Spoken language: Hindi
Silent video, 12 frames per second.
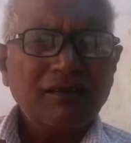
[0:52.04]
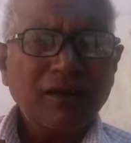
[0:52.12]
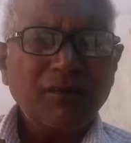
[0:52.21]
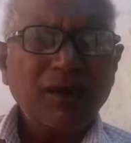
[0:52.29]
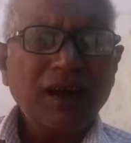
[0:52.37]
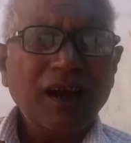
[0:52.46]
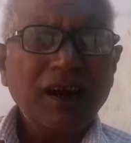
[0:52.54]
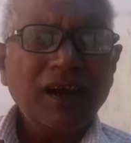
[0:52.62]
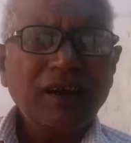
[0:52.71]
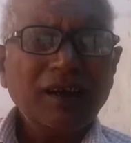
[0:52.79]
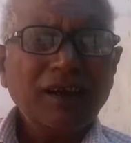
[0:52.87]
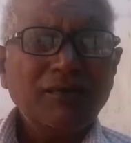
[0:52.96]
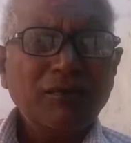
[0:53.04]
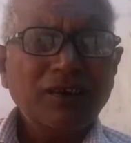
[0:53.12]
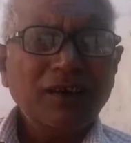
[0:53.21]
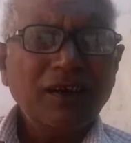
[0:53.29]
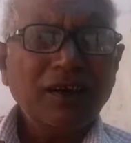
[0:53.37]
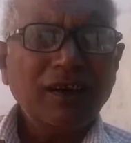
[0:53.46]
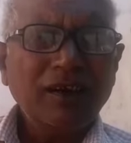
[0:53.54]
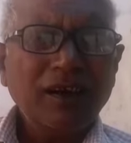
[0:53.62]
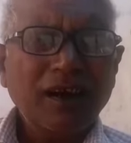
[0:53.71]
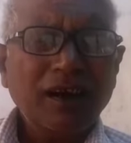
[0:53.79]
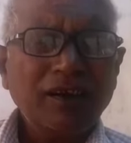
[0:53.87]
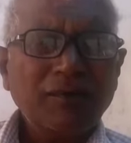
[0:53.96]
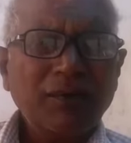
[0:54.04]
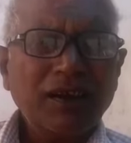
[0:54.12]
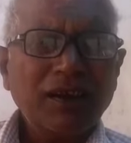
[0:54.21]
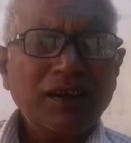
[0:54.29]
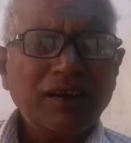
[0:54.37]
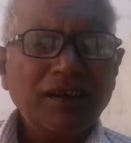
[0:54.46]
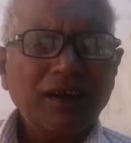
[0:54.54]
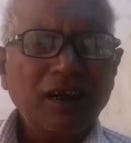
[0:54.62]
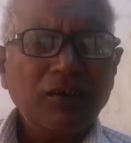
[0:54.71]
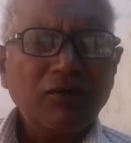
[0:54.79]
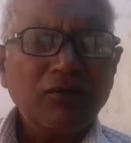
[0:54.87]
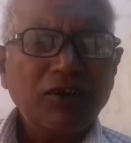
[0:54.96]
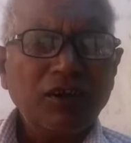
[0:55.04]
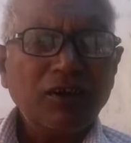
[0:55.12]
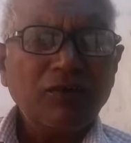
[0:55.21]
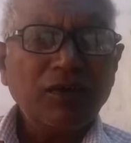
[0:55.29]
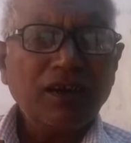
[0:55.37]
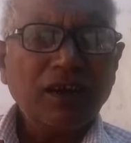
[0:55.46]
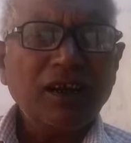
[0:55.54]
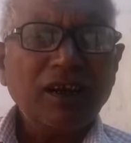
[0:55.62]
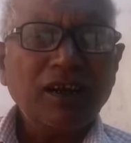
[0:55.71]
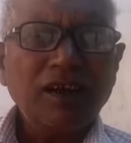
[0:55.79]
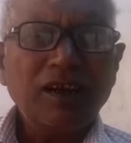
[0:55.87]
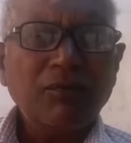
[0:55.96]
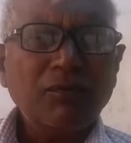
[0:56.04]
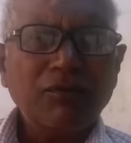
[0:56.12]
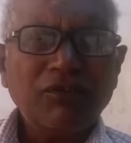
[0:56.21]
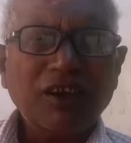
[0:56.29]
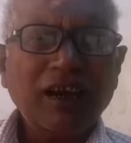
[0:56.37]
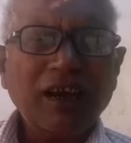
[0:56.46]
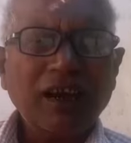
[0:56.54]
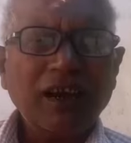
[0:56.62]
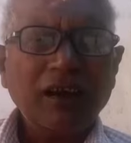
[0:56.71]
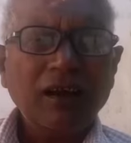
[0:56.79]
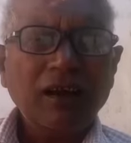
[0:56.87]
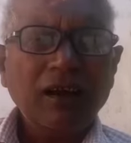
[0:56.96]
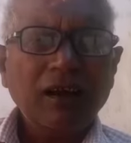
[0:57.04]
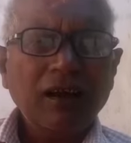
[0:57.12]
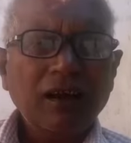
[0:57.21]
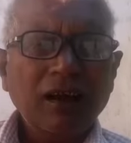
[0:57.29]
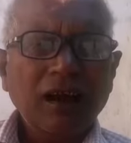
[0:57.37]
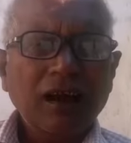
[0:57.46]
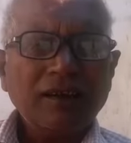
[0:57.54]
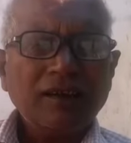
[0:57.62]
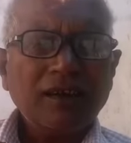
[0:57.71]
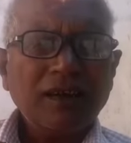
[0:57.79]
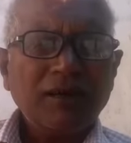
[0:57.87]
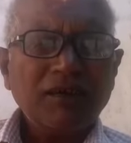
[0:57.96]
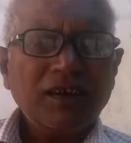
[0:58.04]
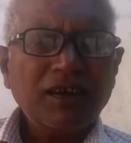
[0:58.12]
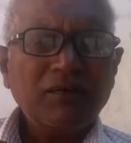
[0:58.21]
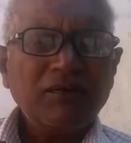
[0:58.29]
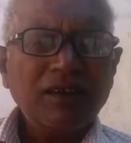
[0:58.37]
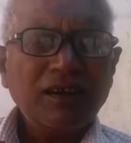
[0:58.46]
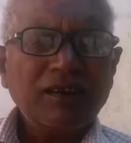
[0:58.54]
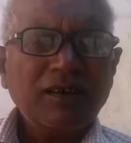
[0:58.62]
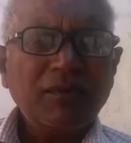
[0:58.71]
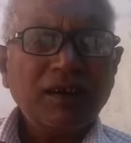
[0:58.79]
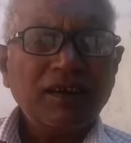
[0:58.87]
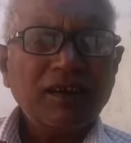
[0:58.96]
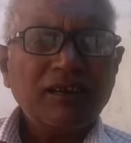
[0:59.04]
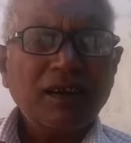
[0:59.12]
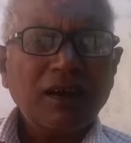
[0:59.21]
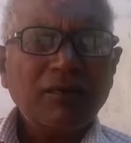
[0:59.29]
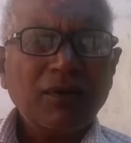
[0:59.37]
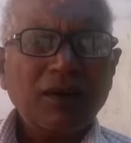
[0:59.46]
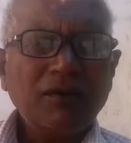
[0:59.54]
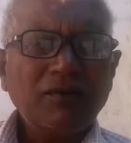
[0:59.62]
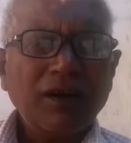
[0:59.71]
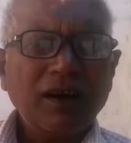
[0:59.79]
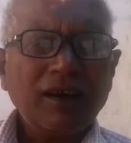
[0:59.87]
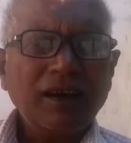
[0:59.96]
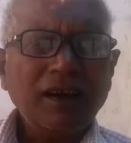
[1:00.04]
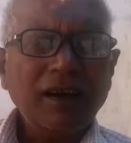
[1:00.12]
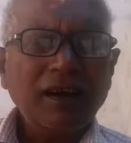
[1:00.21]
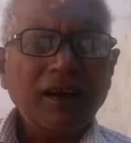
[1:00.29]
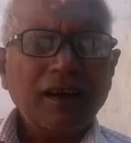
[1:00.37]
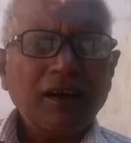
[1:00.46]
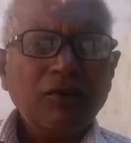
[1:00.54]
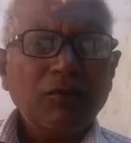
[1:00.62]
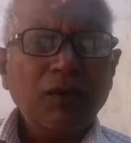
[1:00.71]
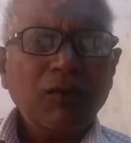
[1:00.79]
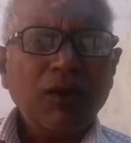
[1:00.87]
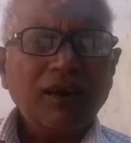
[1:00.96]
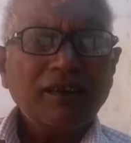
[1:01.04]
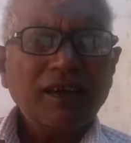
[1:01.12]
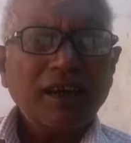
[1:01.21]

समय आया कि मुझे आंध्र प्रदेश के नेल्लूर ज़िले में ट्रेनिंग के लिए पहुंचाया गया आज से कम से कम तीस से पैंतीस साल पुरानी बात है तो मैं वहाँ से